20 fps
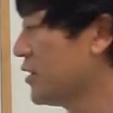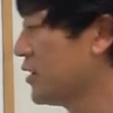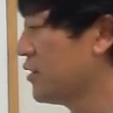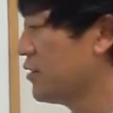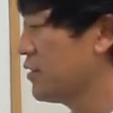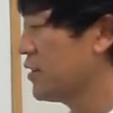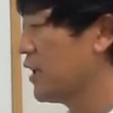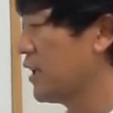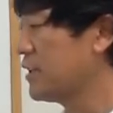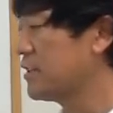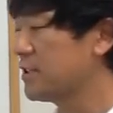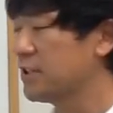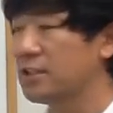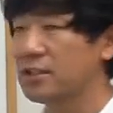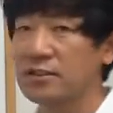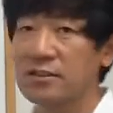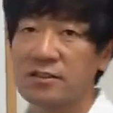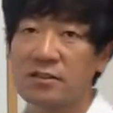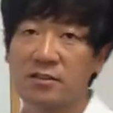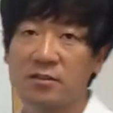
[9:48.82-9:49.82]
이런
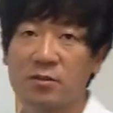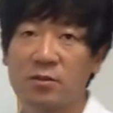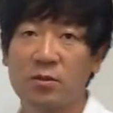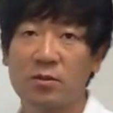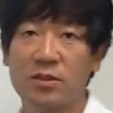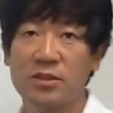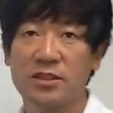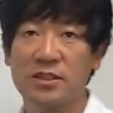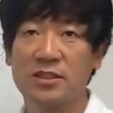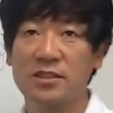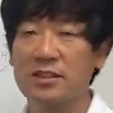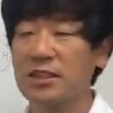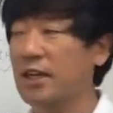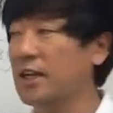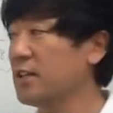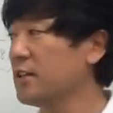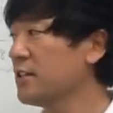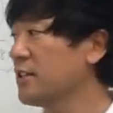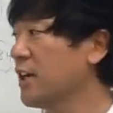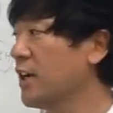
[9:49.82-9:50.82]
날짜를 쓰고 이제
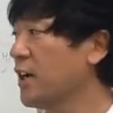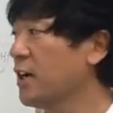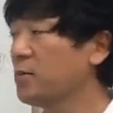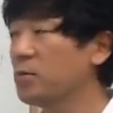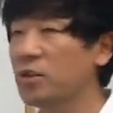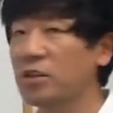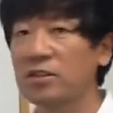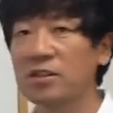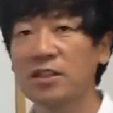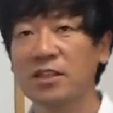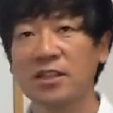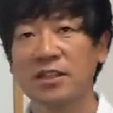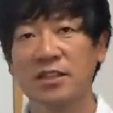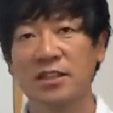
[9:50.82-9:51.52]
사인을 다 하면